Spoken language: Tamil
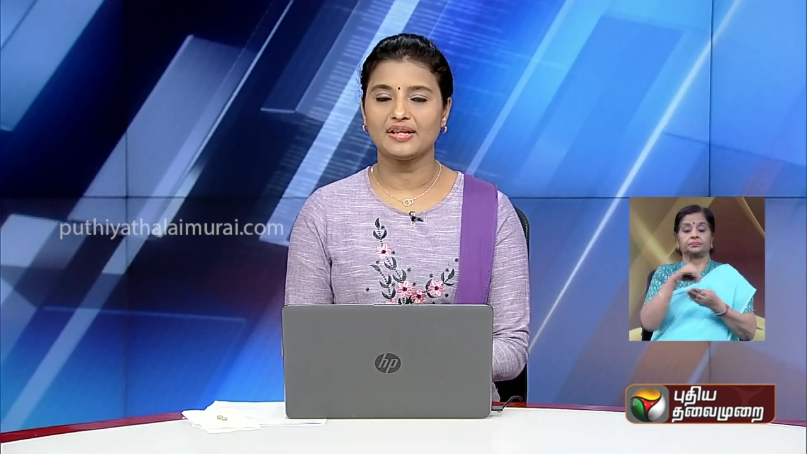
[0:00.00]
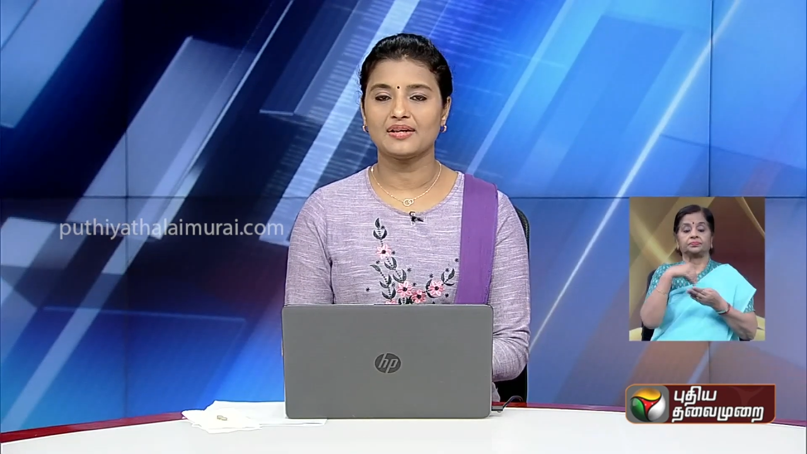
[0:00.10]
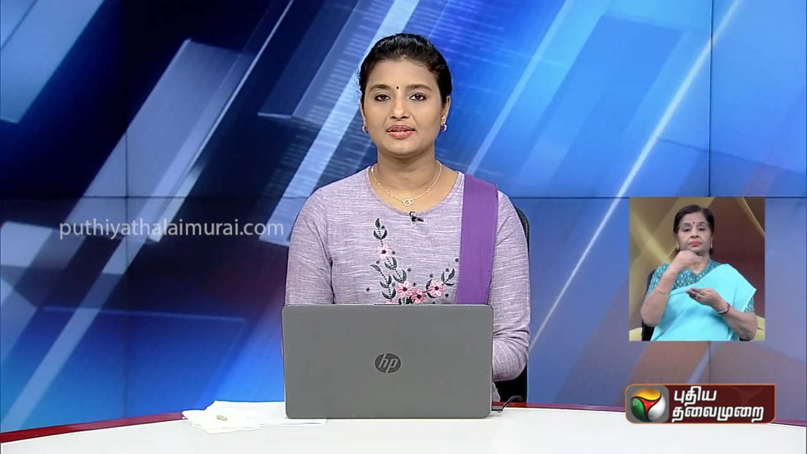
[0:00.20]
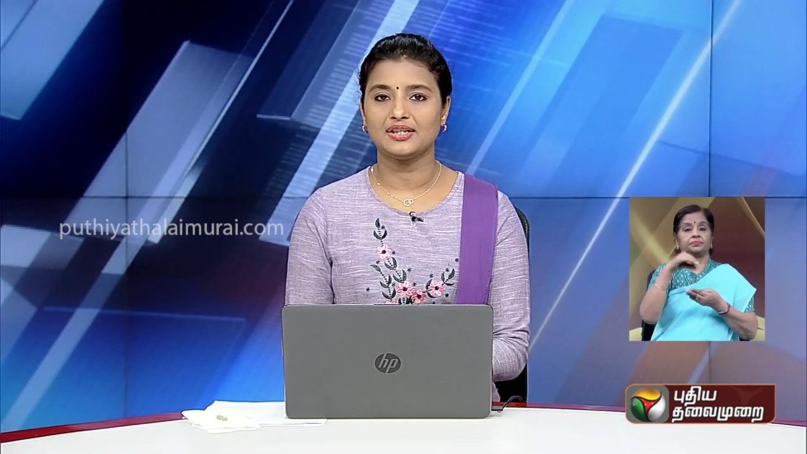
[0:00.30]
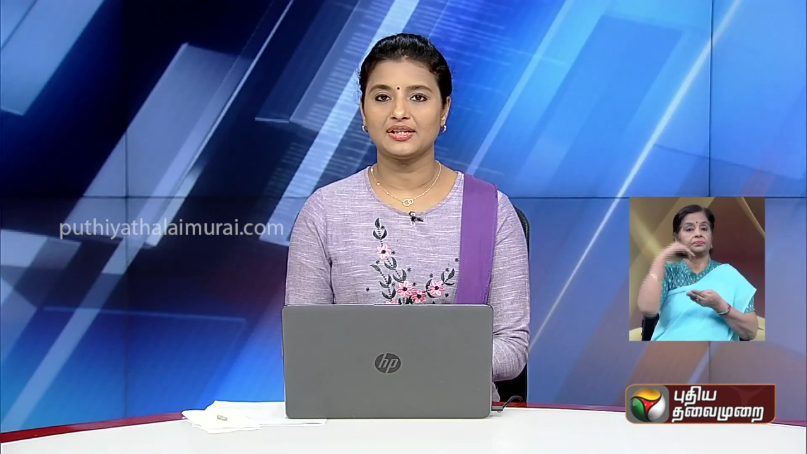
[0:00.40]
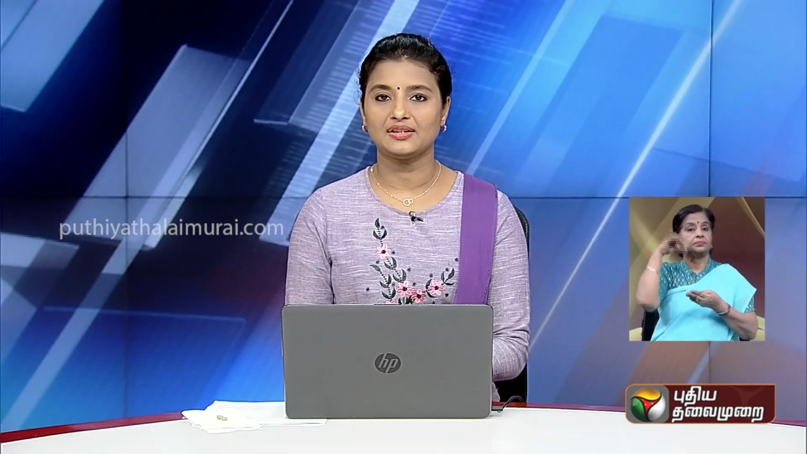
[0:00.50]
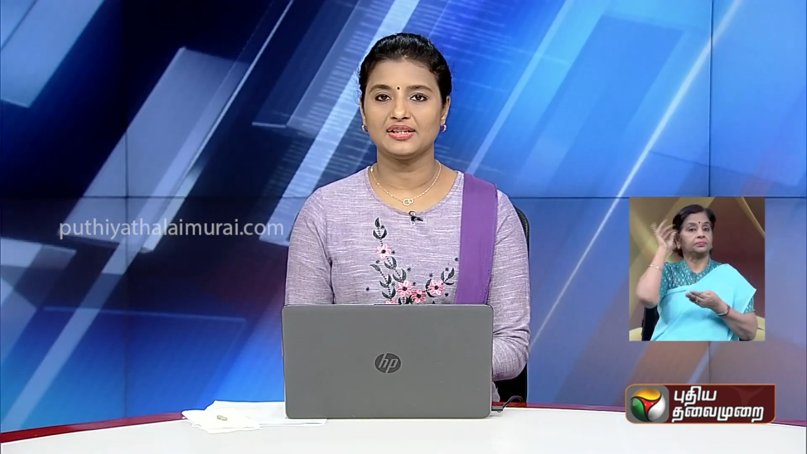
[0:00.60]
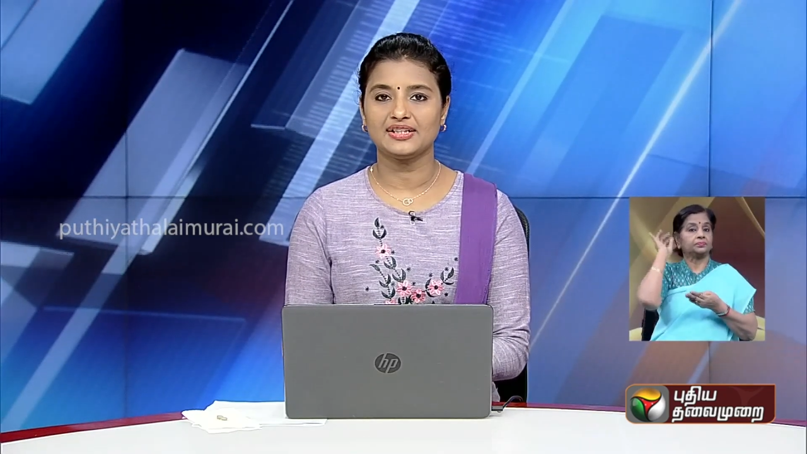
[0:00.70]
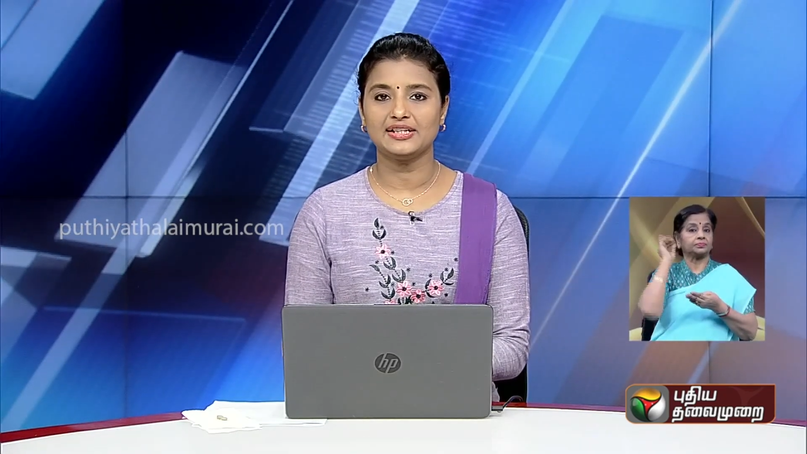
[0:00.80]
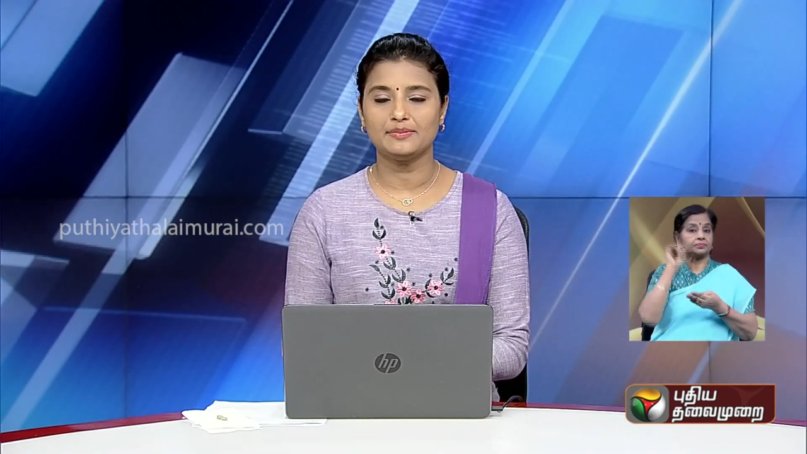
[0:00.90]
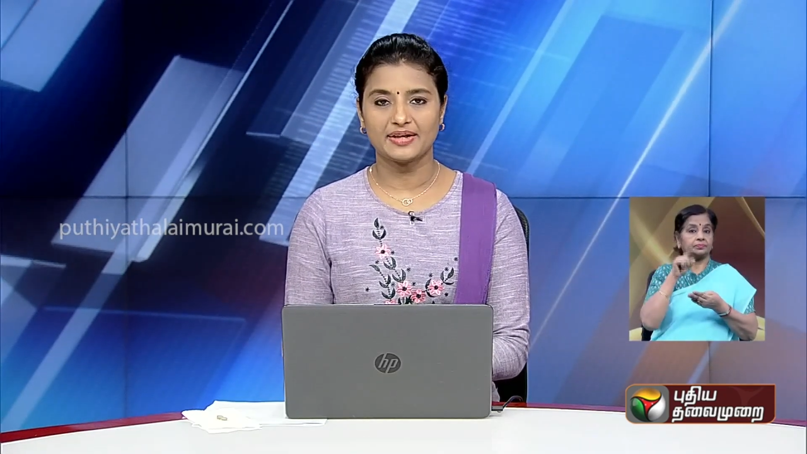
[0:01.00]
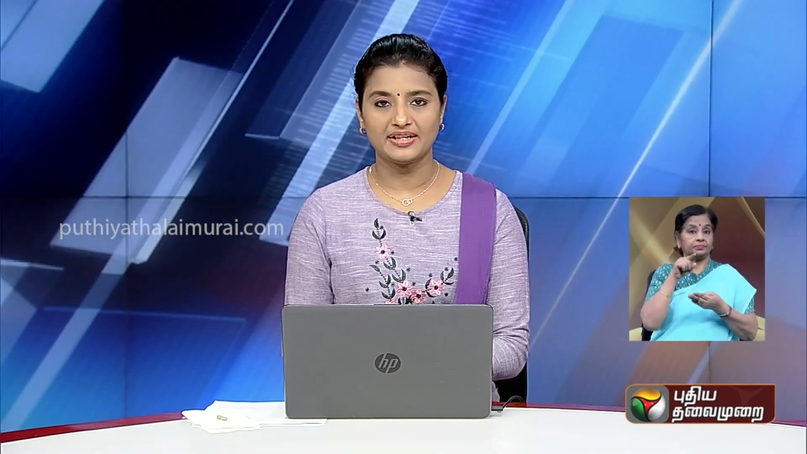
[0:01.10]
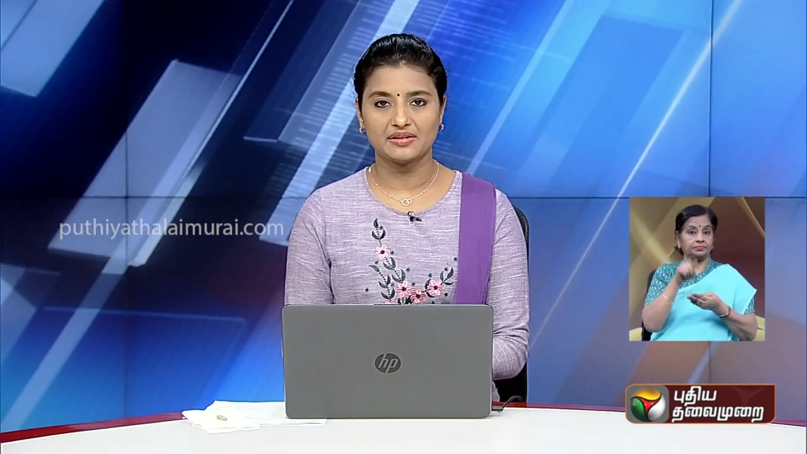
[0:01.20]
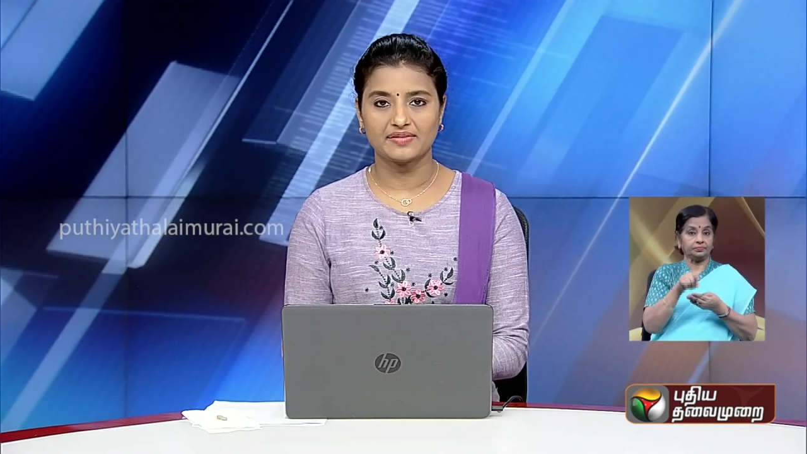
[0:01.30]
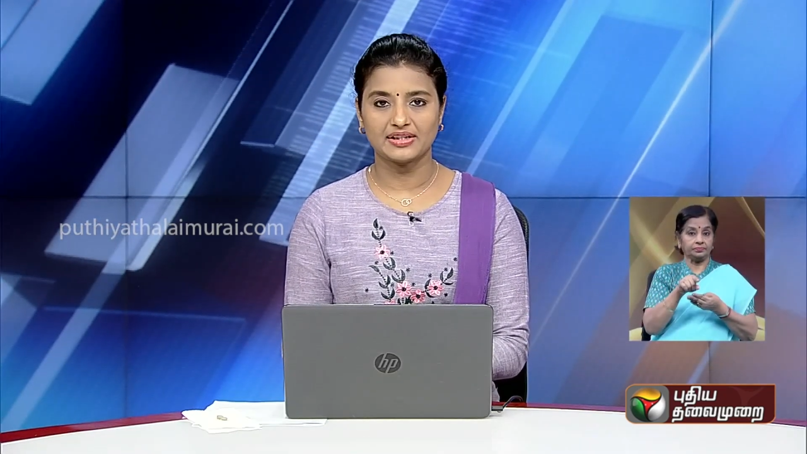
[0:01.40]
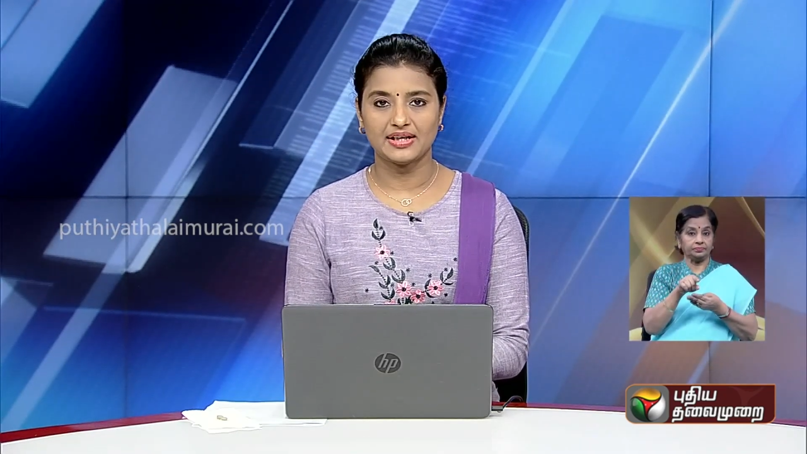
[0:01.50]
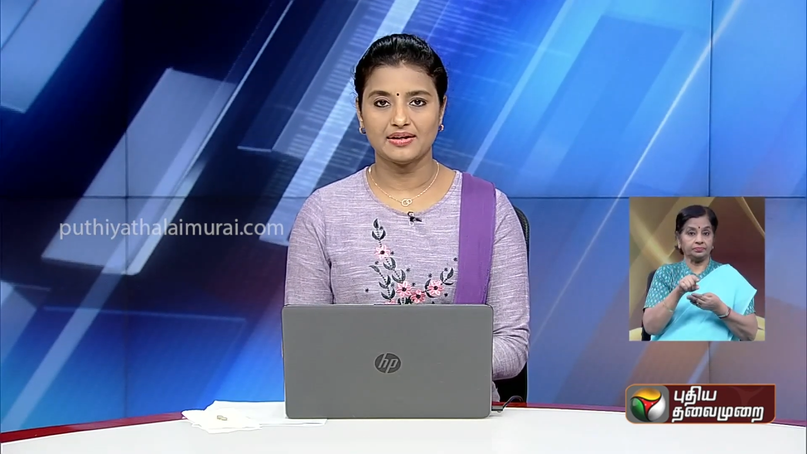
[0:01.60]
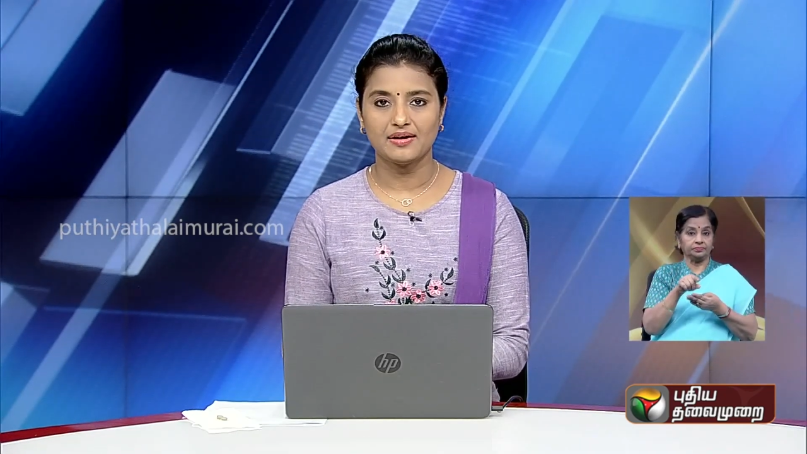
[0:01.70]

என்ற திட்டத்தின் கீழ் பயின்றவர்களை